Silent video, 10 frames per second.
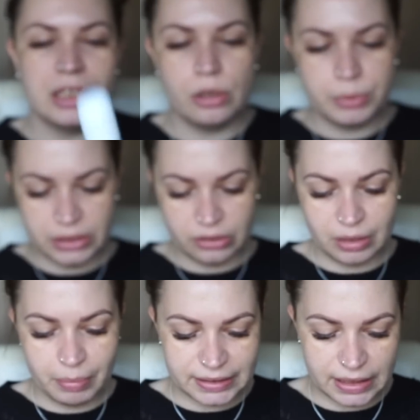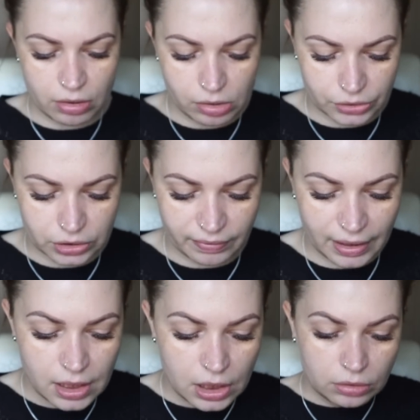Jacobs, jest to ta baza
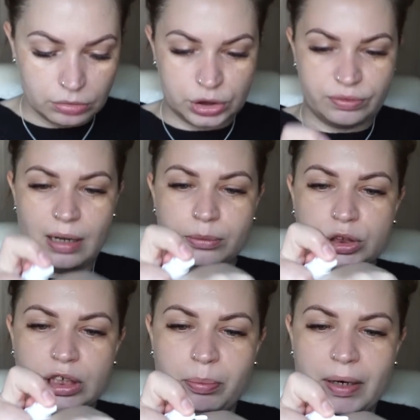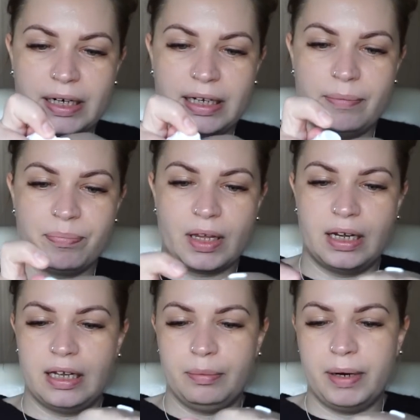kokosowa. Używałam już jej parę,
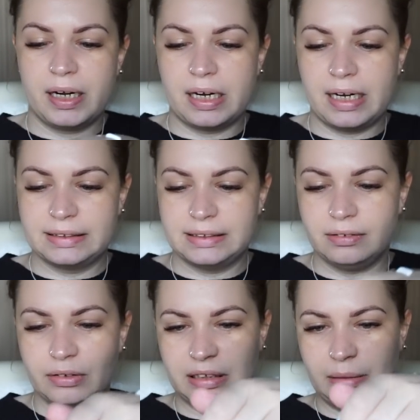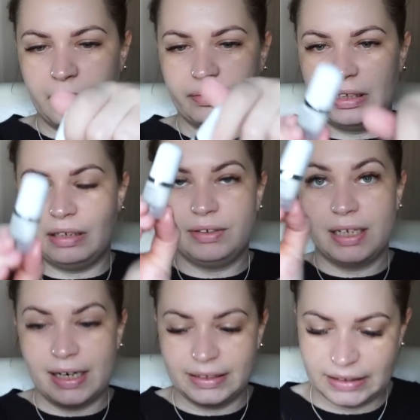parę razy, no tak naprawdę na
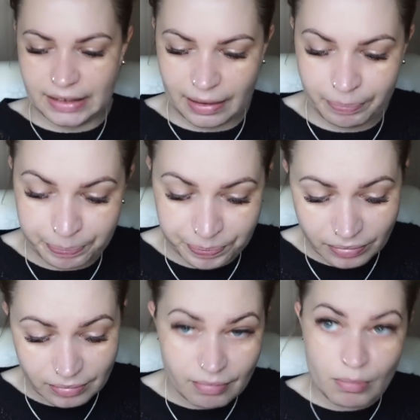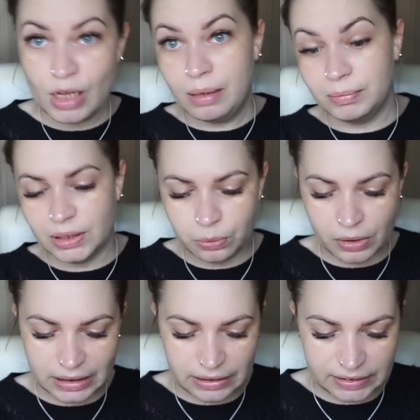wiele razy ta
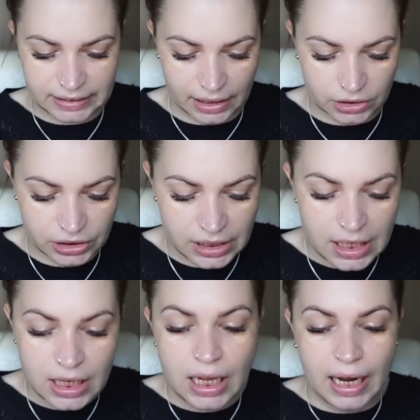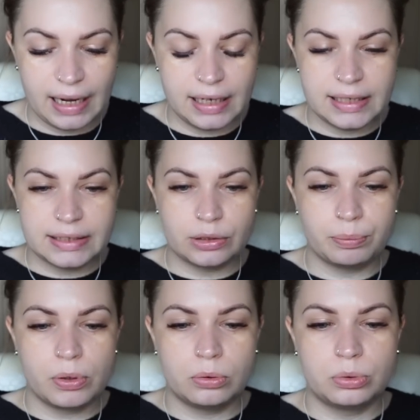miniaturka nie wystarczy, ale jest to
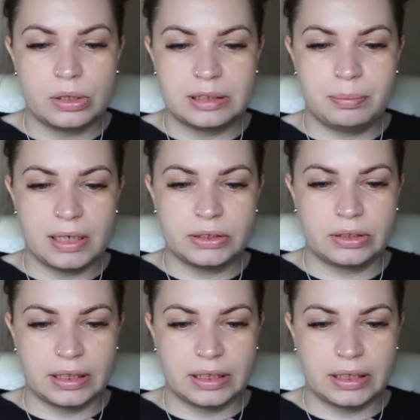produkt, który jest bardzo